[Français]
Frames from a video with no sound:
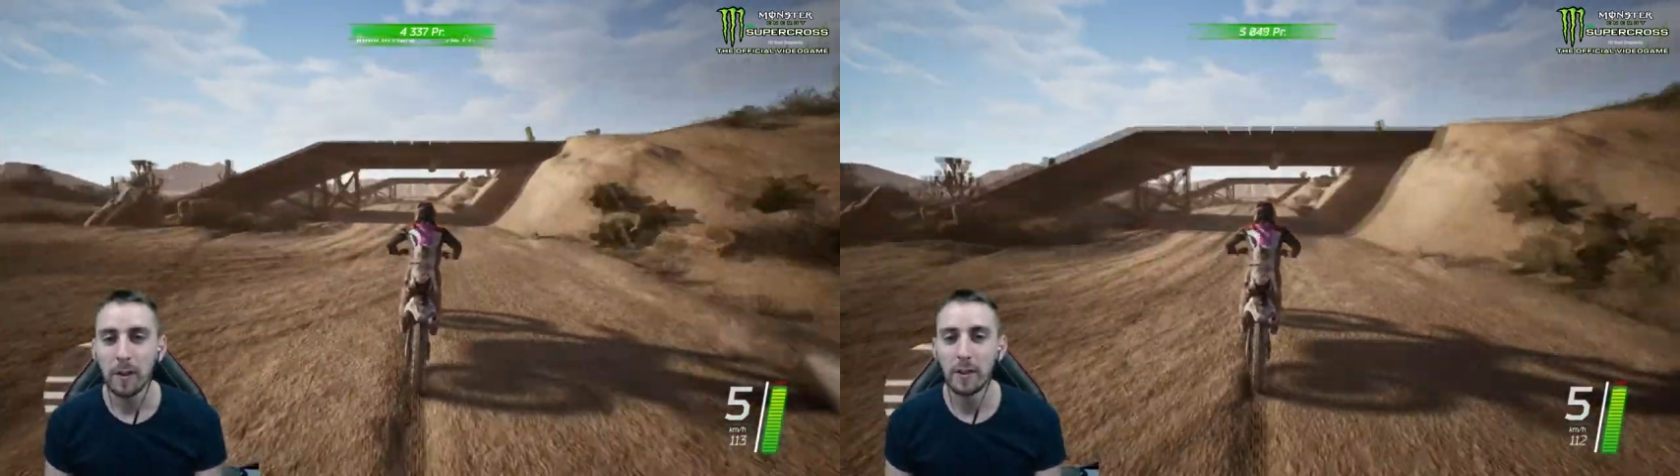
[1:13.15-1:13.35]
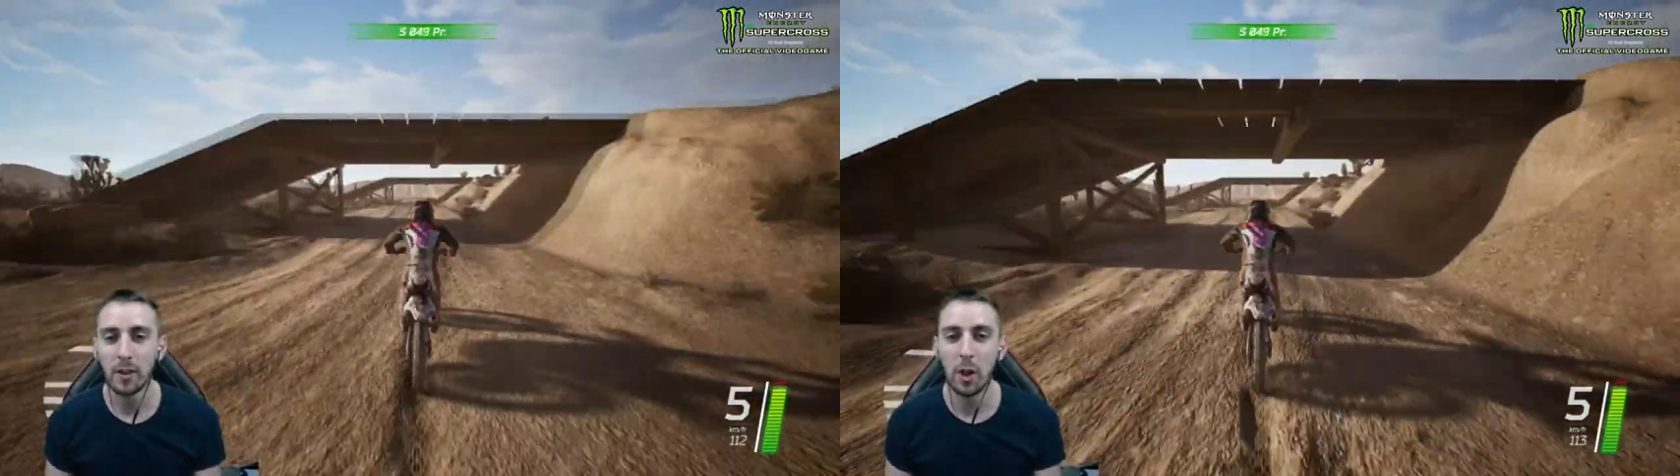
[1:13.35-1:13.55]

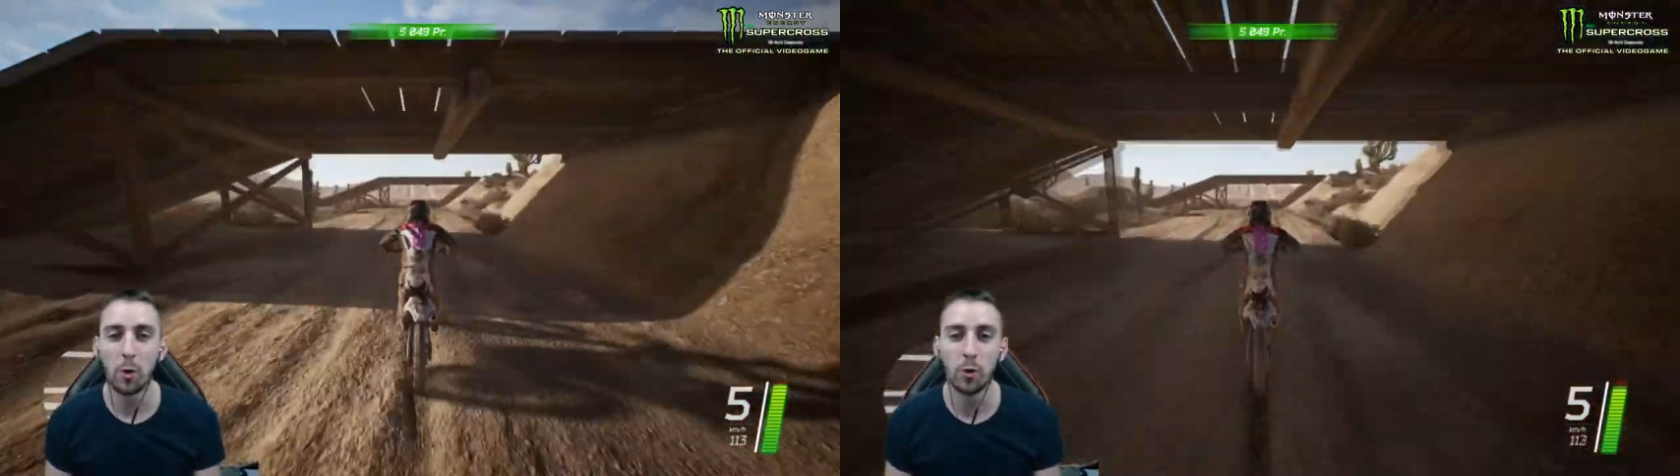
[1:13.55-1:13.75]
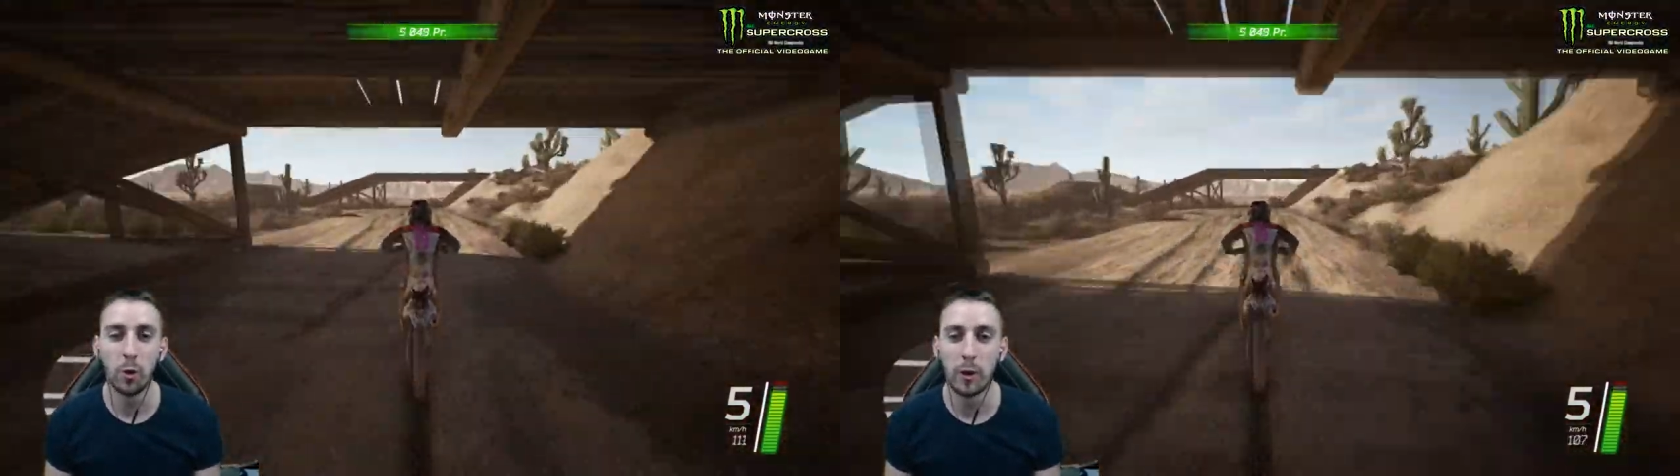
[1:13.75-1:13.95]
Déjà
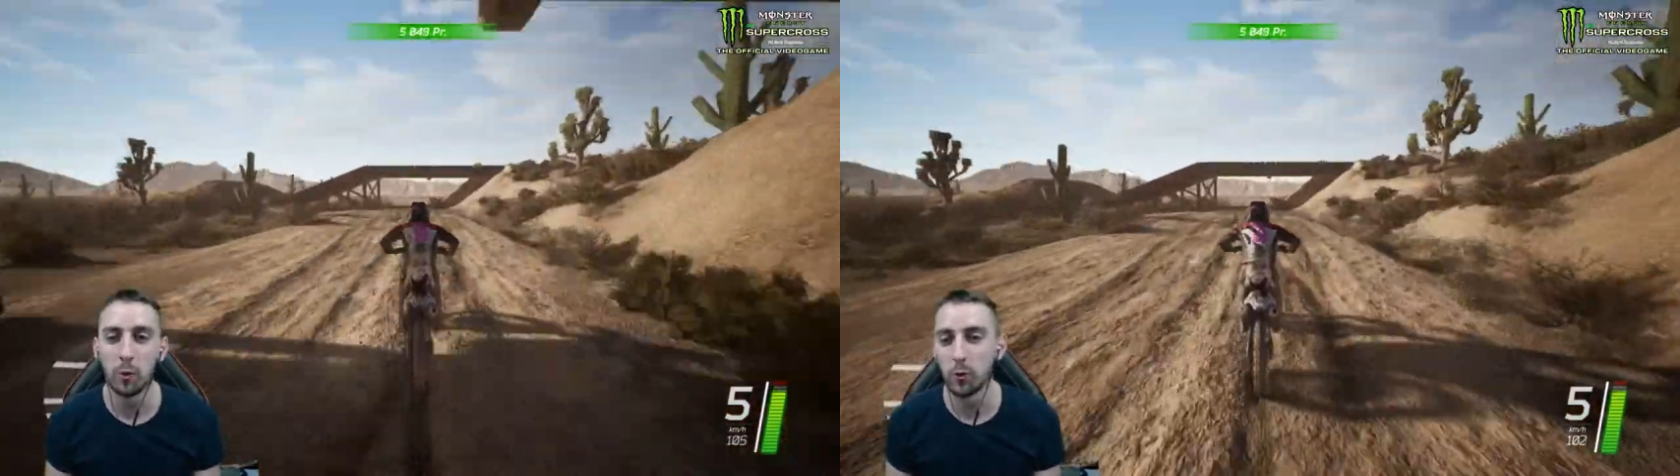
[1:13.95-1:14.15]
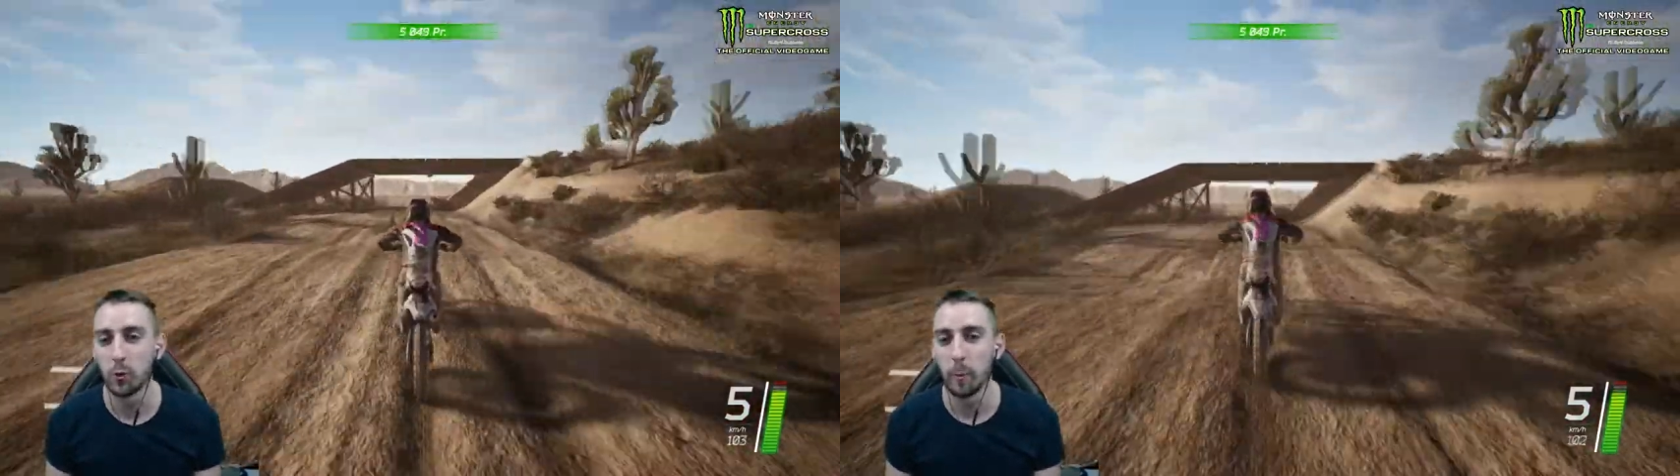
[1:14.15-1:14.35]
le jeu est
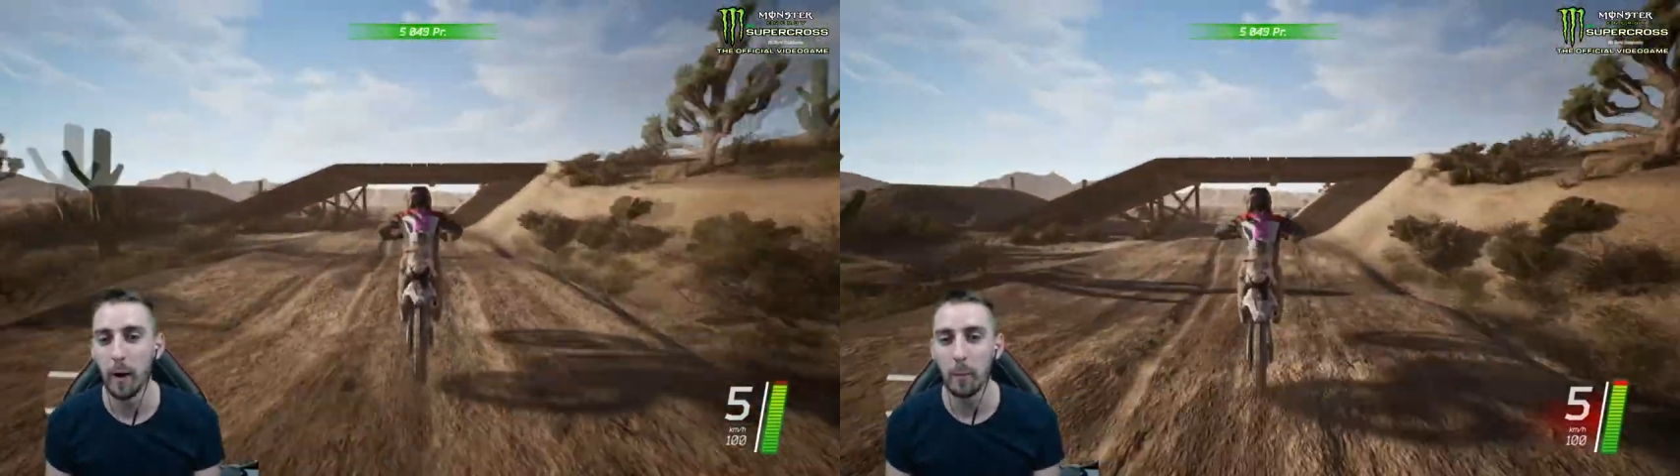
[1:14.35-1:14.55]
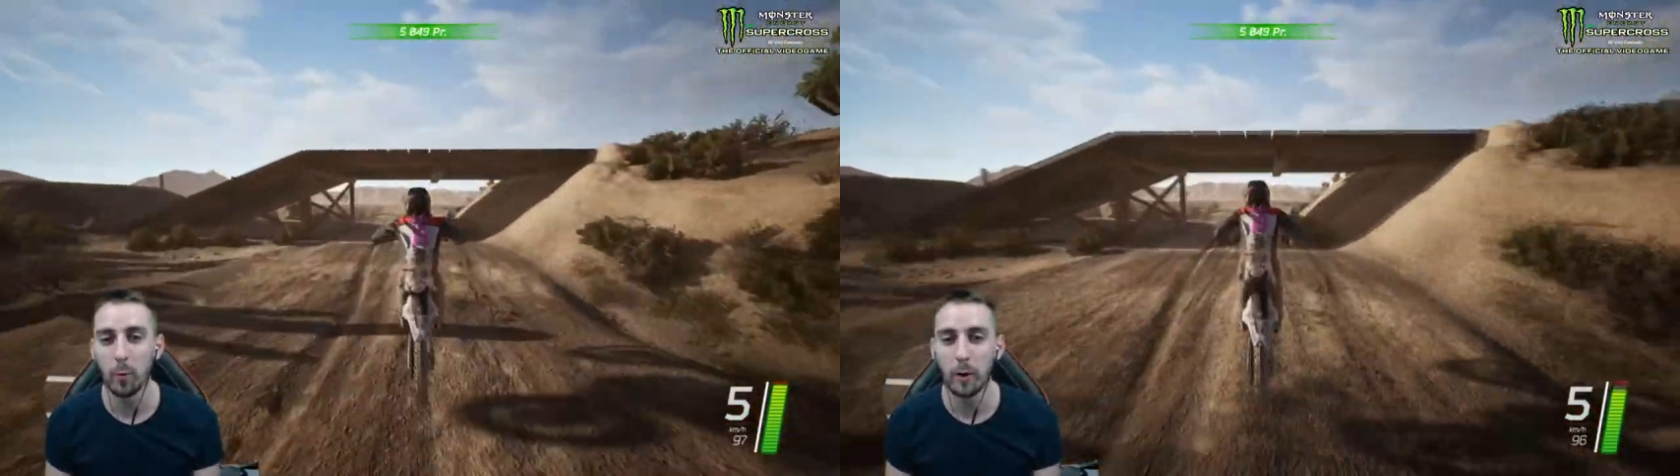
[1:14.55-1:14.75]
juste
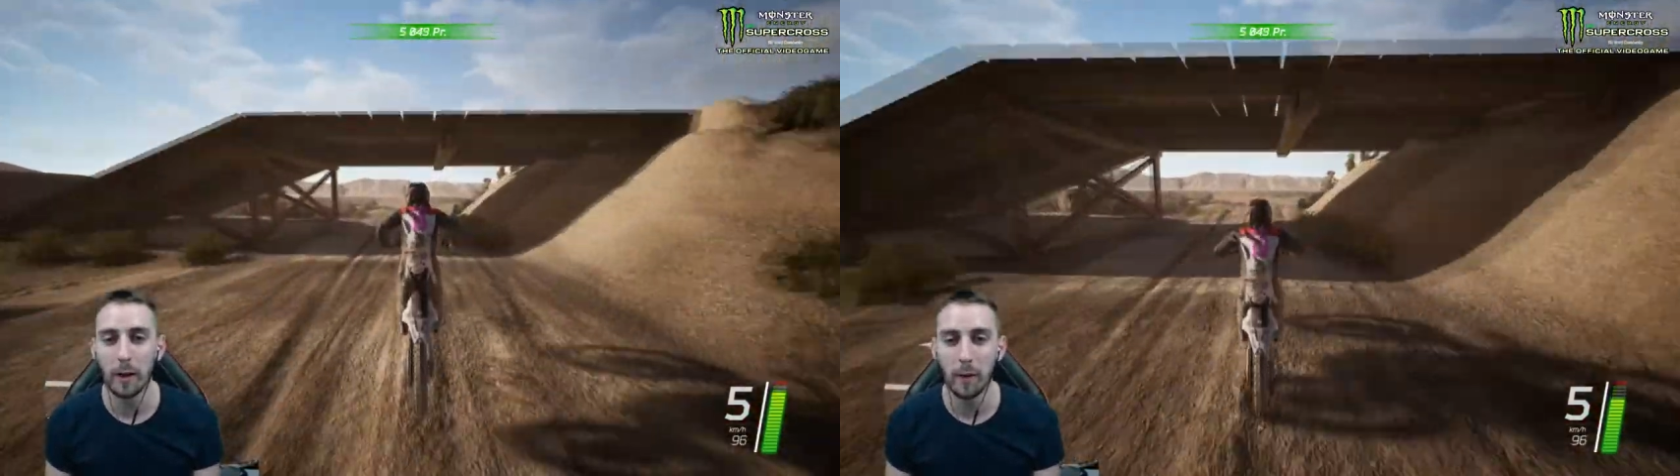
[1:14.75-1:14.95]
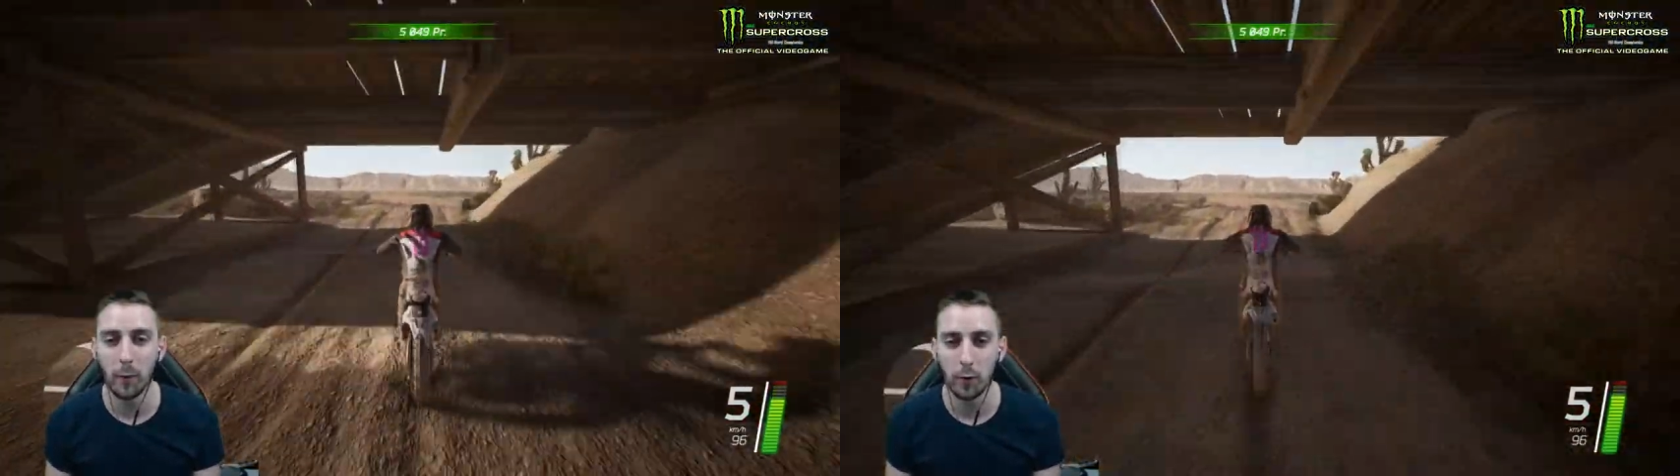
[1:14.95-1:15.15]
super beau et
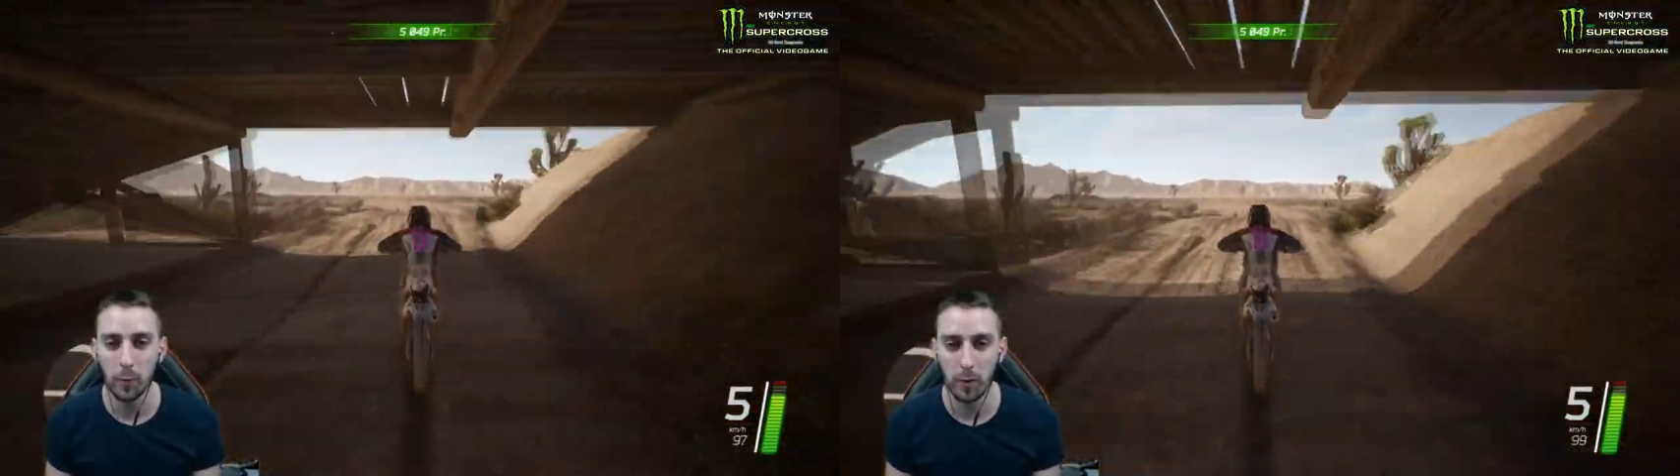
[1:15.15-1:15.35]
là franchement